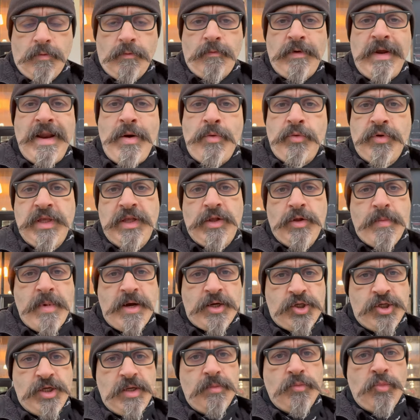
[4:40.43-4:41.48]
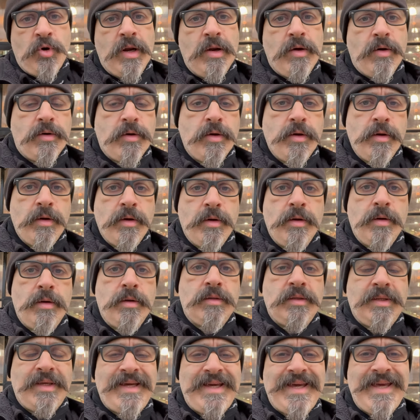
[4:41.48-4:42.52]
Voilà, on quitte le marché. Bon alors, euh,
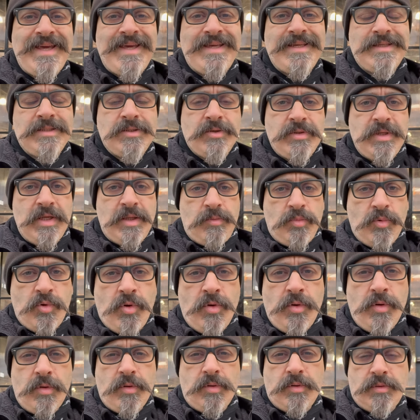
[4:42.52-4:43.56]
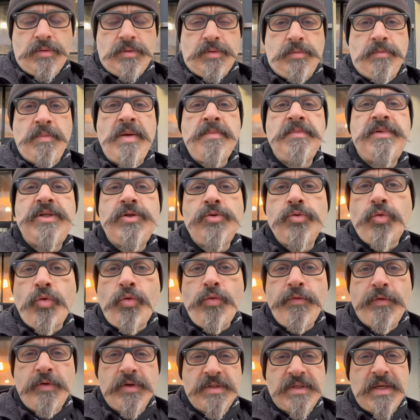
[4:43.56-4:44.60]
très honnêtement, même si je
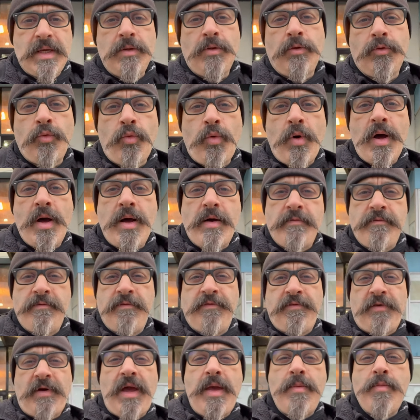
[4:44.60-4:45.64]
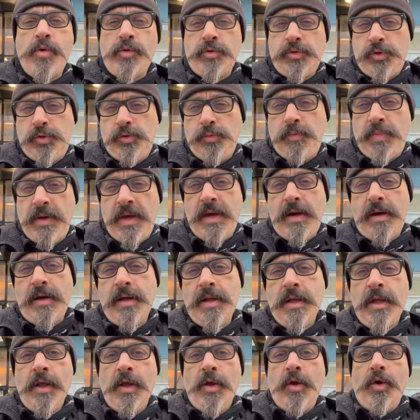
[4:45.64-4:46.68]
trouve que c'est un endroit vraiment super,
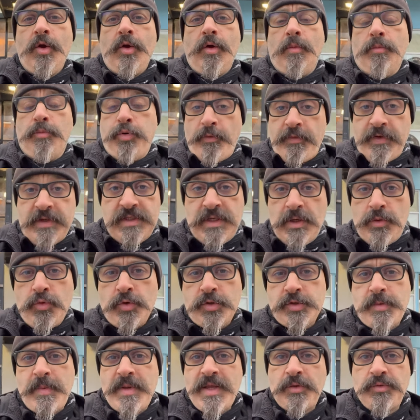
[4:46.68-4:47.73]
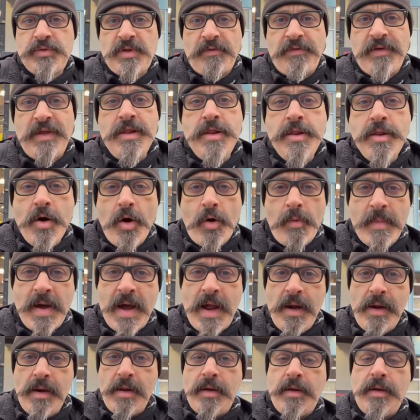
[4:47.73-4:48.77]
pour faire ses courses de manière tout à fait
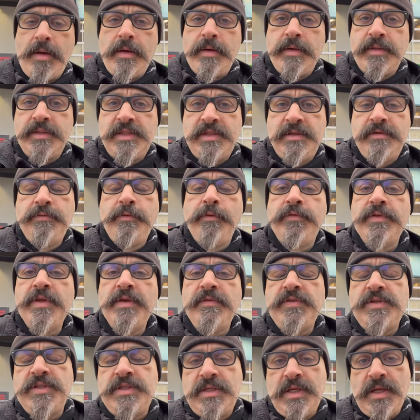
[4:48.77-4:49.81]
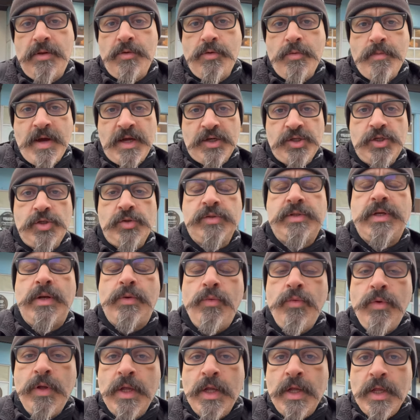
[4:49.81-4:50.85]
normale, euh, si vous venez visiter le marché Jean
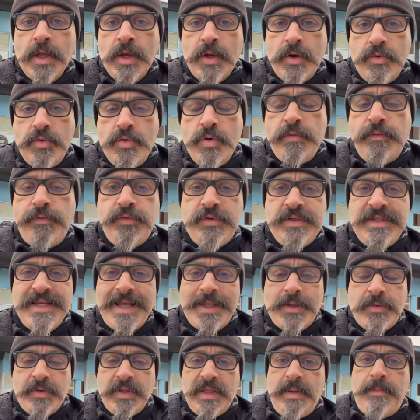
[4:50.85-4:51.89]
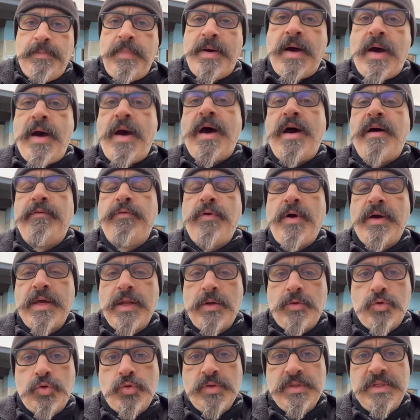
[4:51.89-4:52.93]
Talon, ne vous attendez pas à avoir
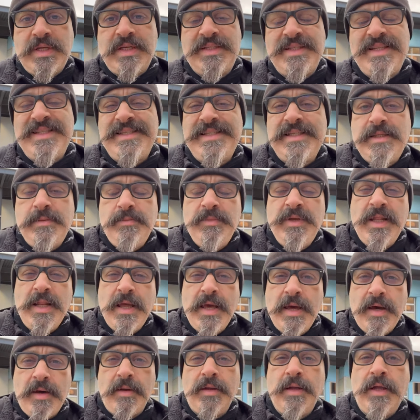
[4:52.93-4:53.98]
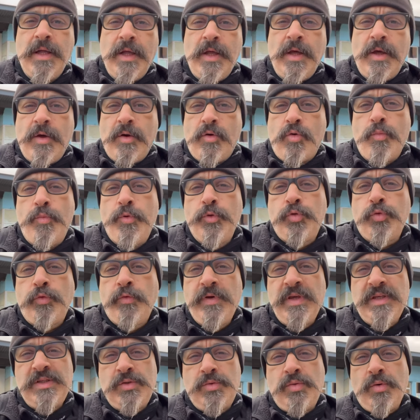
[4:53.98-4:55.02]
quelque chose d'assez similaire qu'on peut
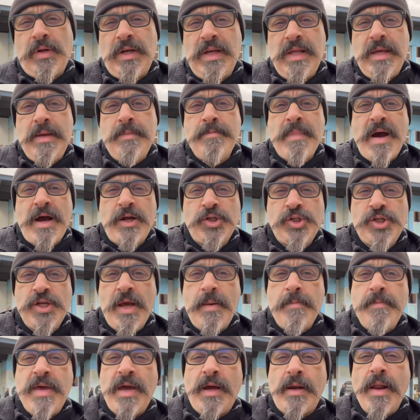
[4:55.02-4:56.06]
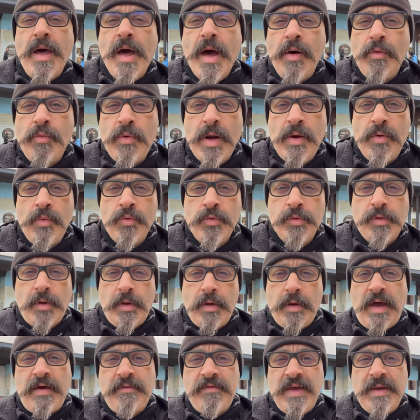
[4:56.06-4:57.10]
trouver sur les marchés à Berlin ou à
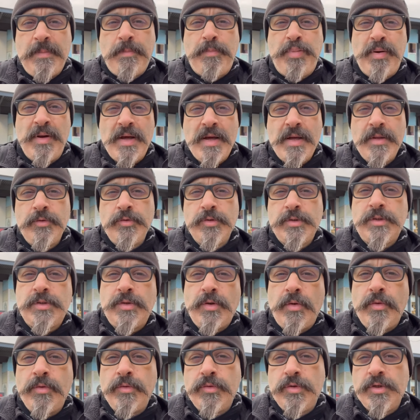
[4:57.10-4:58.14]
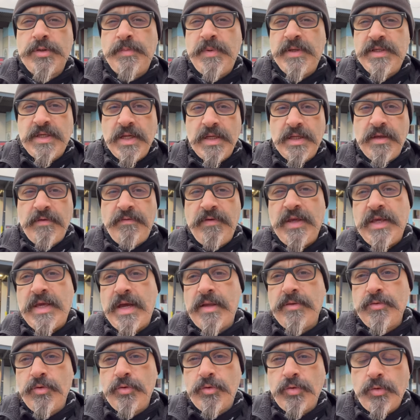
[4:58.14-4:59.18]
Londres avec plein de stands de spécialités
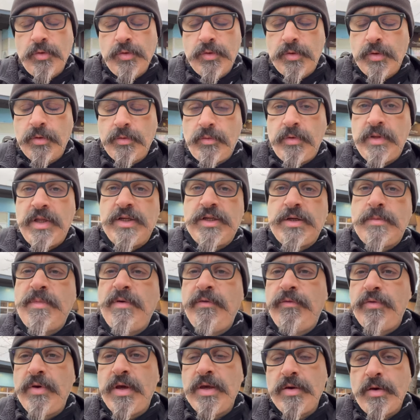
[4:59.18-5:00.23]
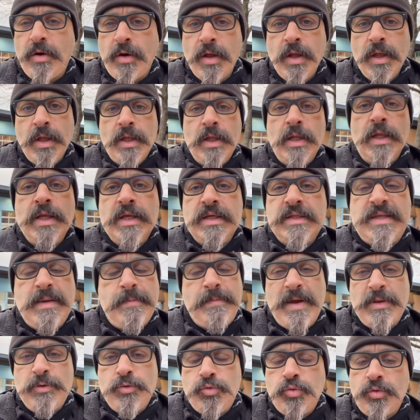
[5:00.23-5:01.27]
véganes, de trucs qu'on n'a jamais vu ailleurs. C'est
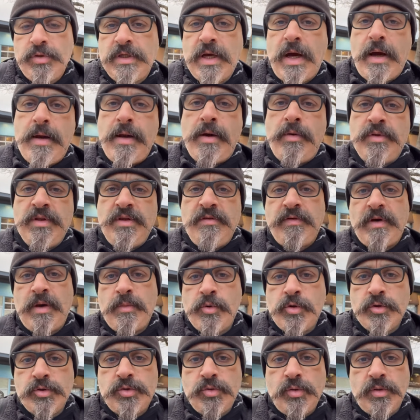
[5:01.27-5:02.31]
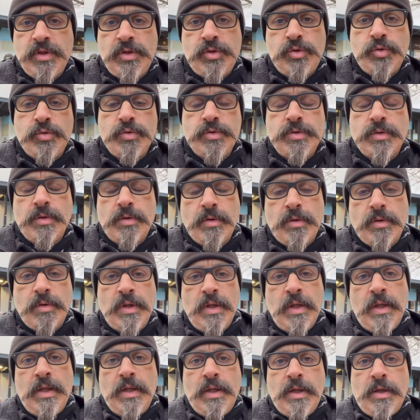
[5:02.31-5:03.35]
pas du tout le cas. Là, on est vraiment sur des choses euh,
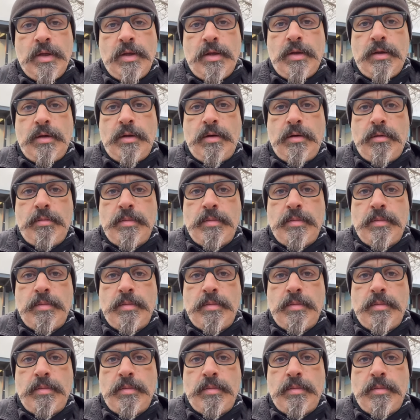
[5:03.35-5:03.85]
euh,